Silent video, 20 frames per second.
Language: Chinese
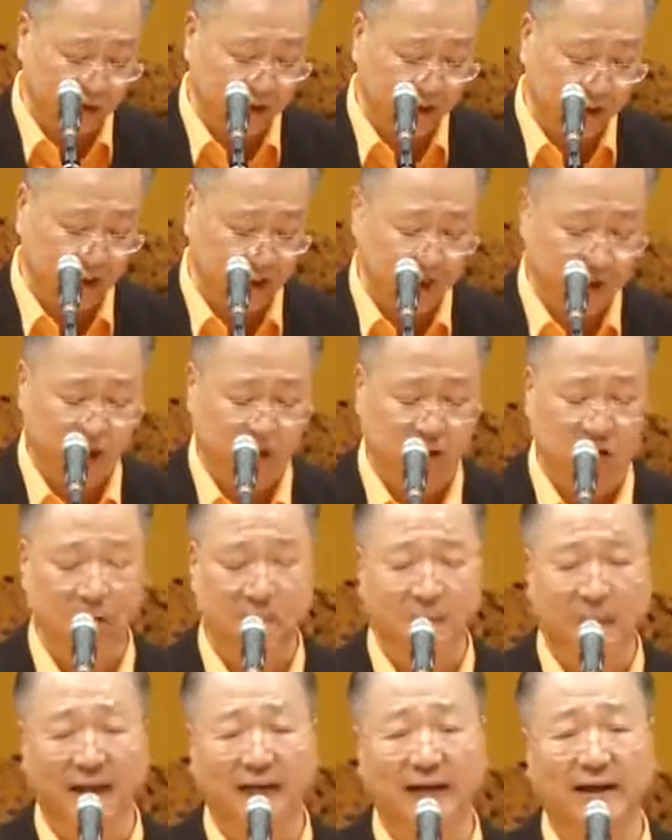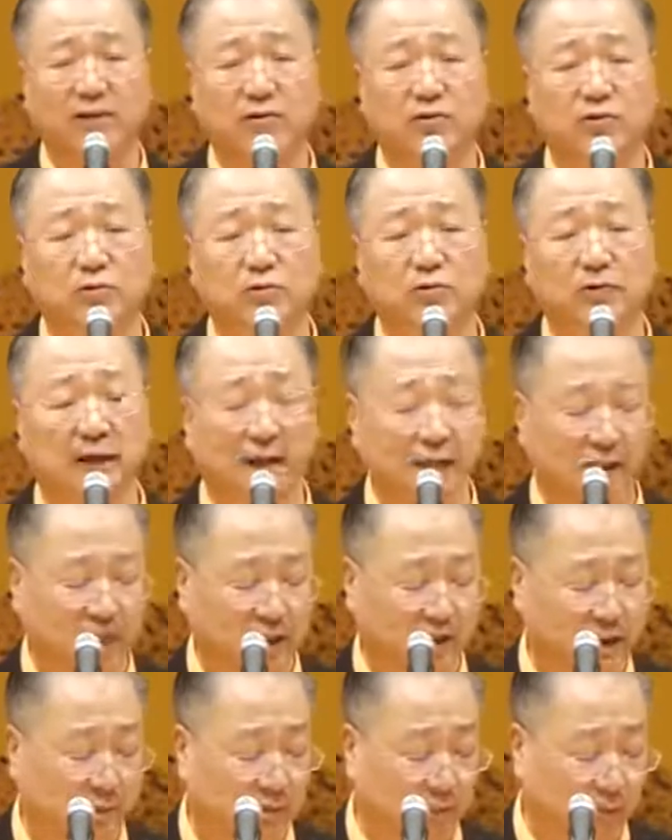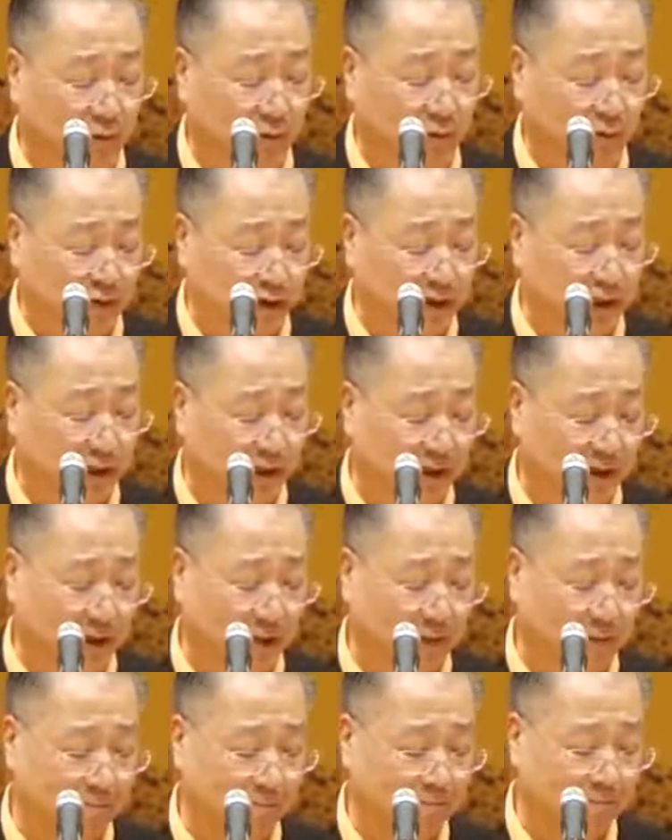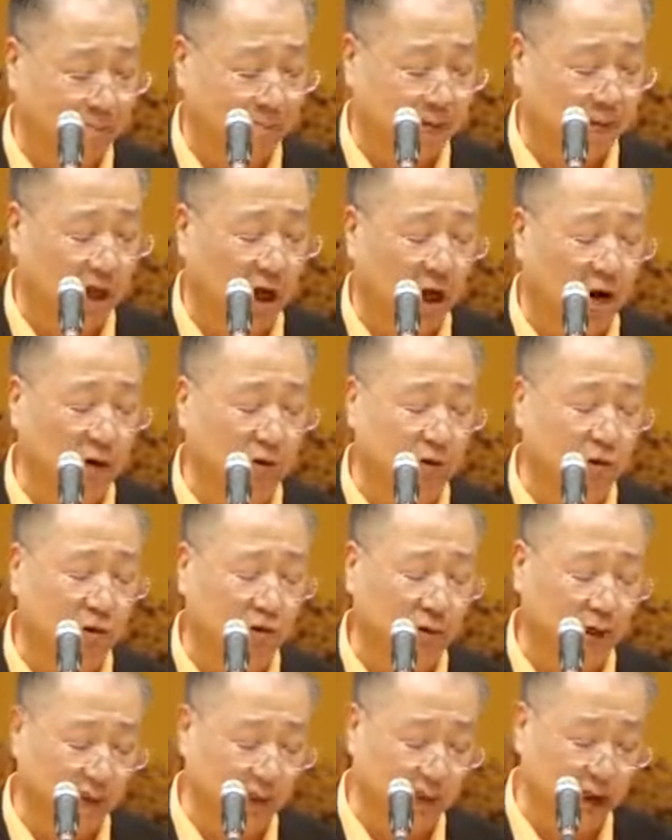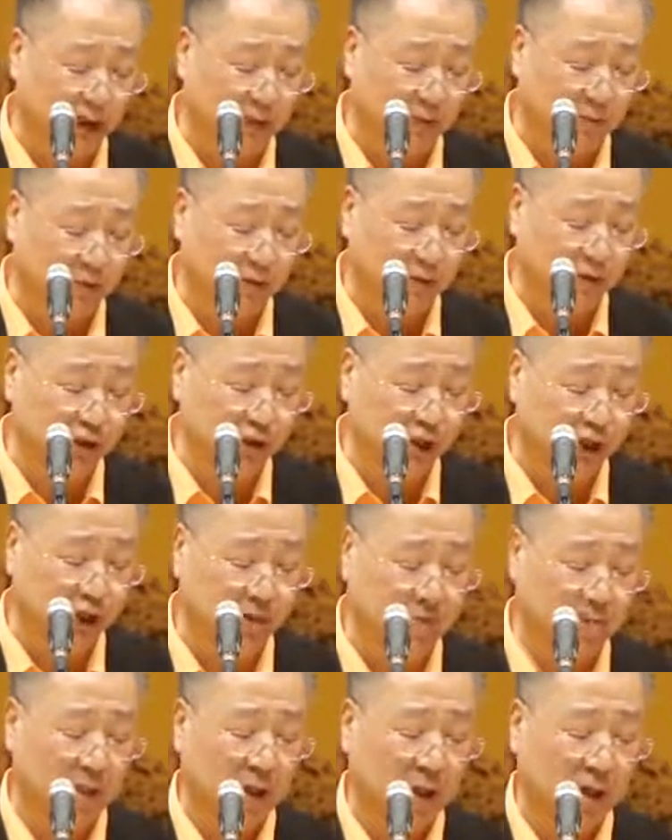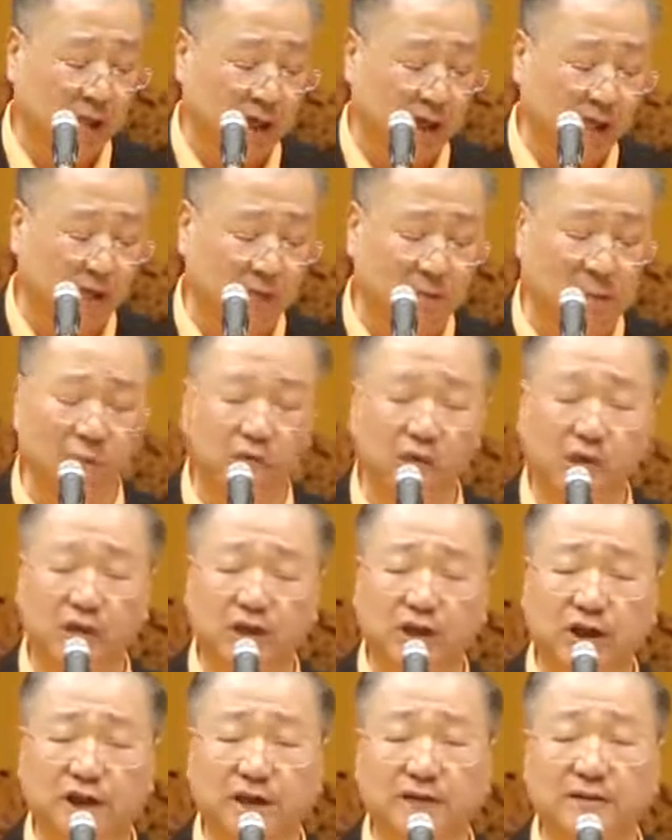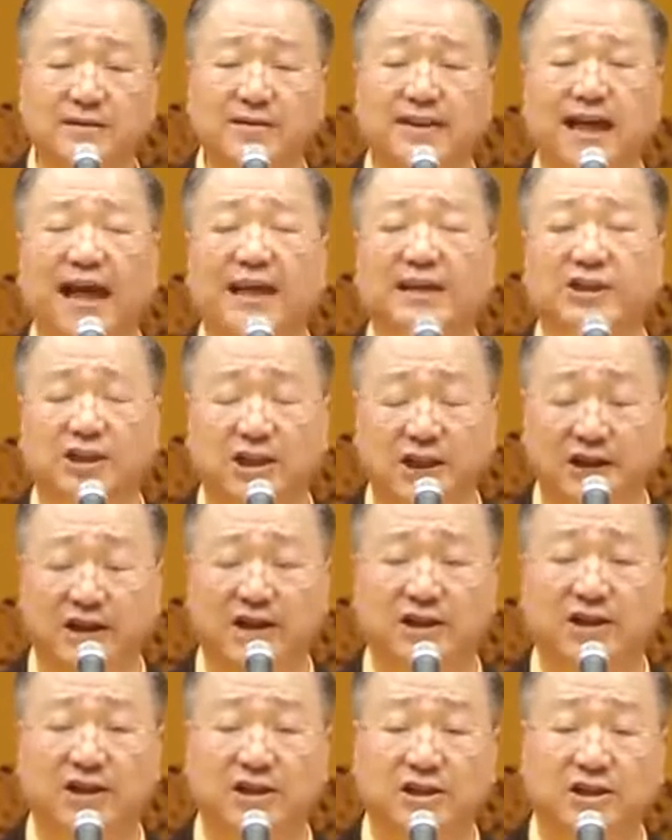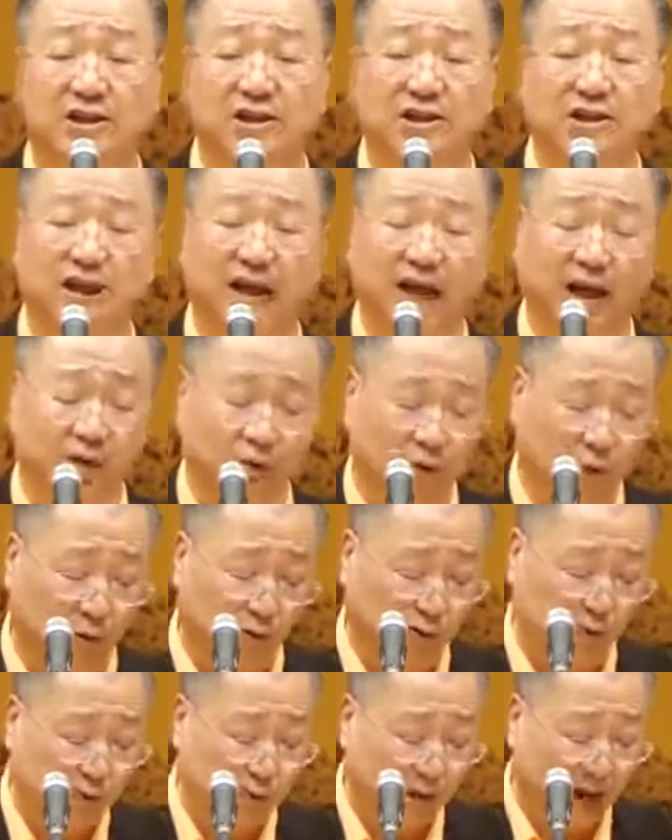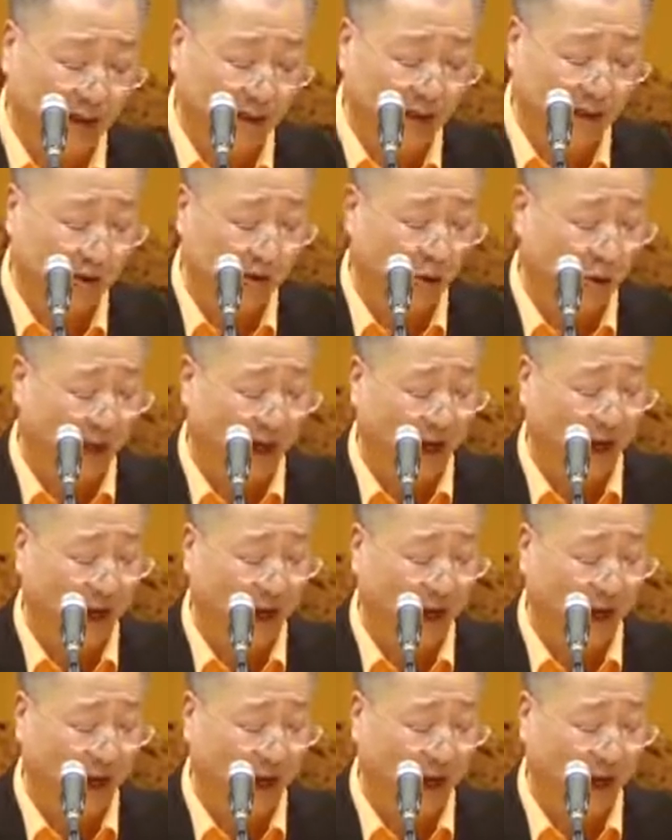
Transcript: 你的慈悲渡了你的母亲啊，超度了你的母亲，让你母亲在极乐世界永远的快